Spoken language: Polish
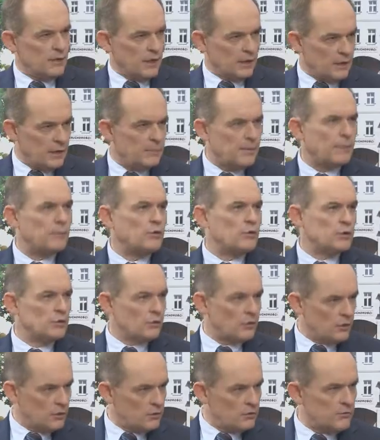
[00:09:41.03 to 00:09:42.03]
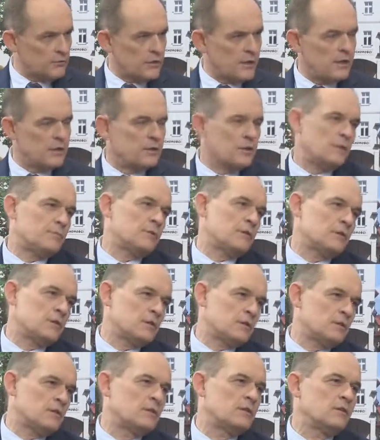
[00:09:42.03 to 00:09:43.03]
jak nie ma monitoringu wszędzie, a
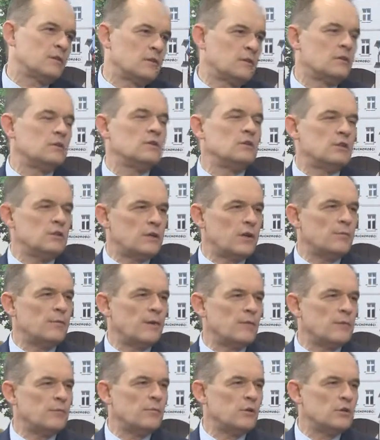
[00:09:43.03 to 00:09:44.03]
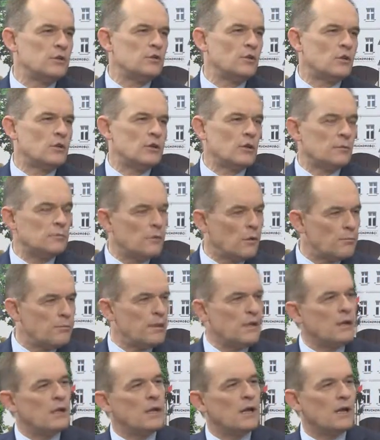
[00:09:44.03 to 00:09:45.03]
przecież dzisiaj mamy monitoring
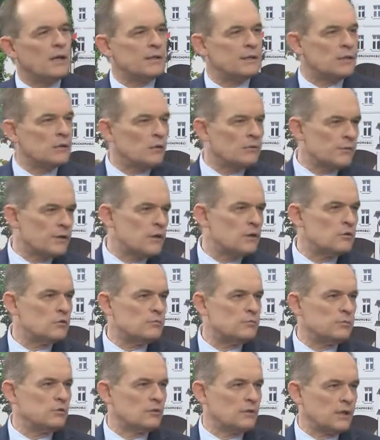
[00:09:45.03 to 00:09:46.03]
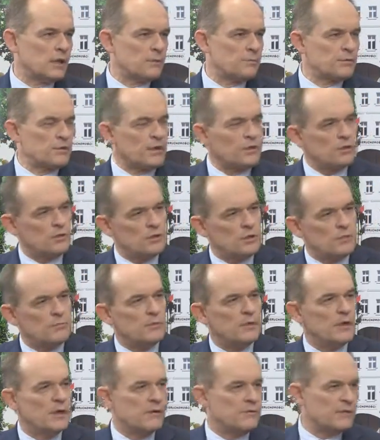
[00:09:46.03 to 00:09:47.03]
mobilny, ale tylko w kilku punktach.
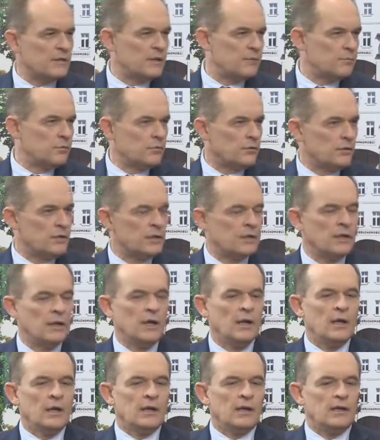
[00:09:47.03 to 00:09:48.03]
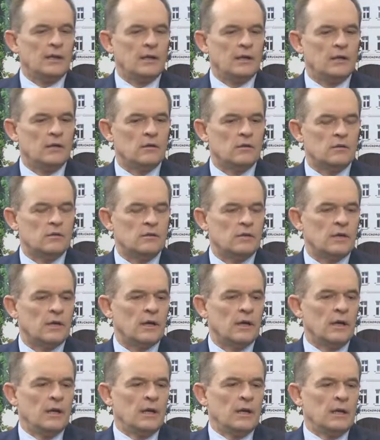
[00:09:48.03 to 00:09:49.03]
Przenosimy je w te punkty
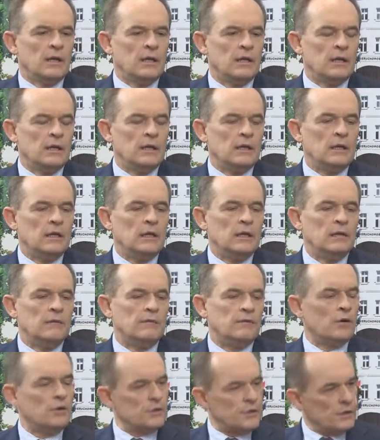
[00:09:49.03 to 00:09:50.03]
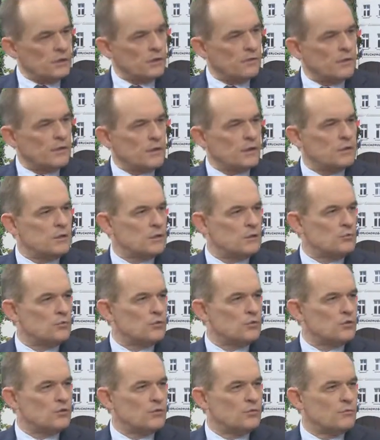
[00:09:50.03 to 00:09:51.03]
najgorsze. I w Chocianowie tak się
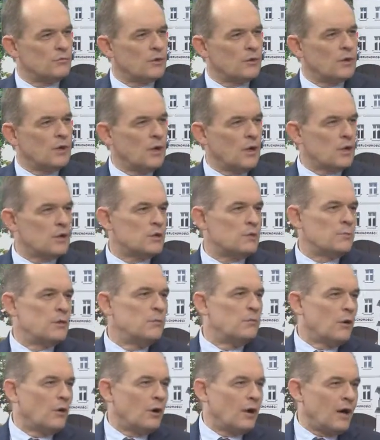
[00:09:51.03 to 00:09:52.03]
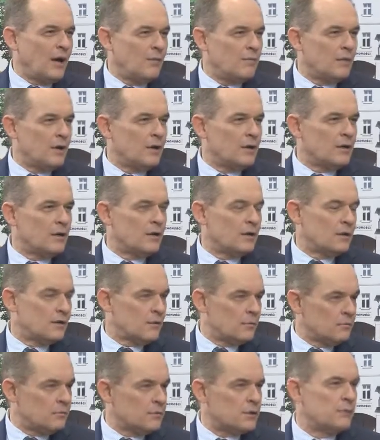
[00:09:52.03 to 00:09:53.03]
złożyło, że mimo
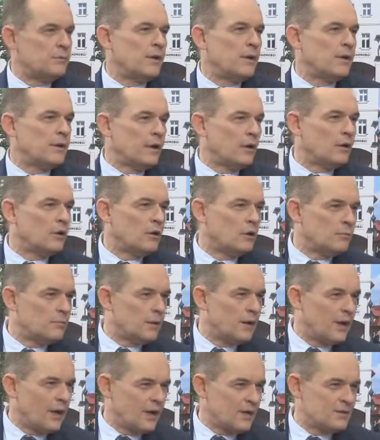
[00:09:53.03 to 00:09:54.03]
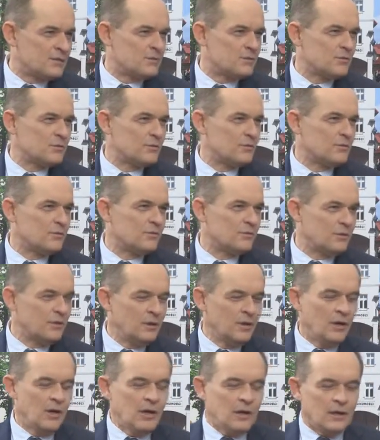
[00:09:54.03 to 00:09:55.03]
kamery, przepięknego obrazu,
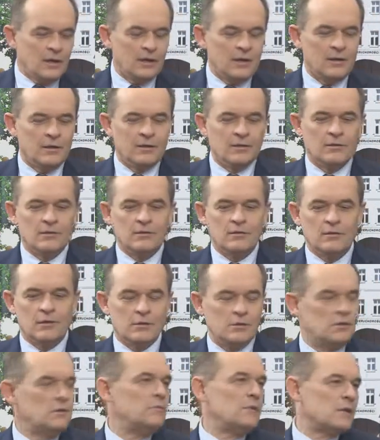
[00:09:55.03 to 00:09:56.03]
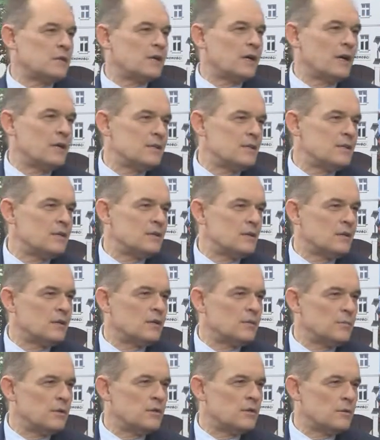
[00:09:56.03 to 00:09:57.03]
y, no ci mieszkańcy
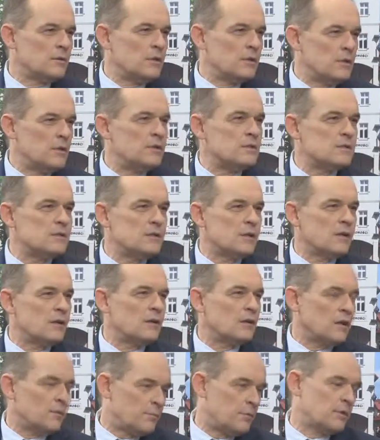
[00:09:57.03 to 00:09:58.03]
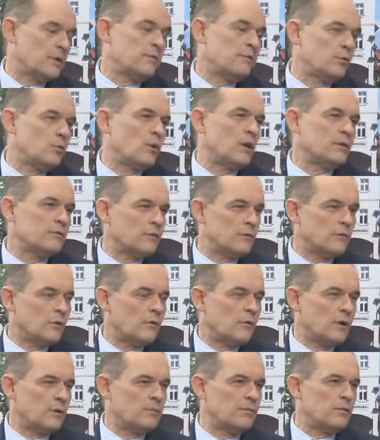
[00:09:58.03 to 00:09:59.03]
nie robili sobie nic z tego, a potem łatwo
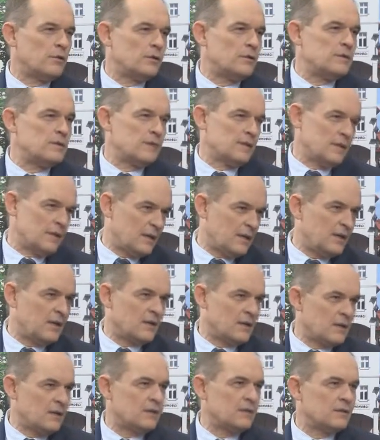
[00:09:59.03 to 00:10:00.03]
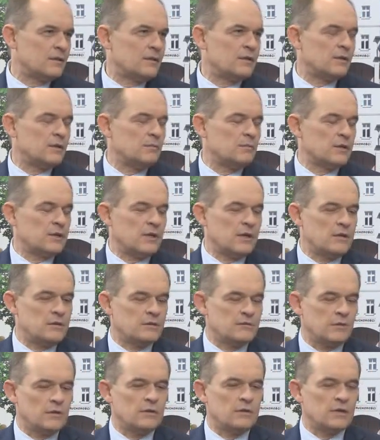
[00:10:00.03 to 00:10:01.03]
mogła policja e, tych
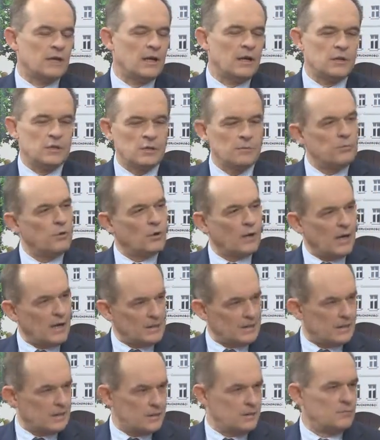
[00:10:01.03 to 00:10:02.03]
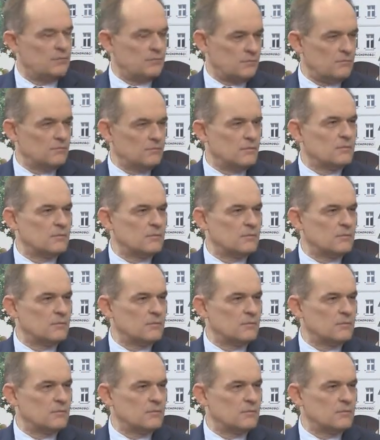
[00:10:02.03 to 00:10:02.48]
mieszkańców odnaleźć i pokazać im,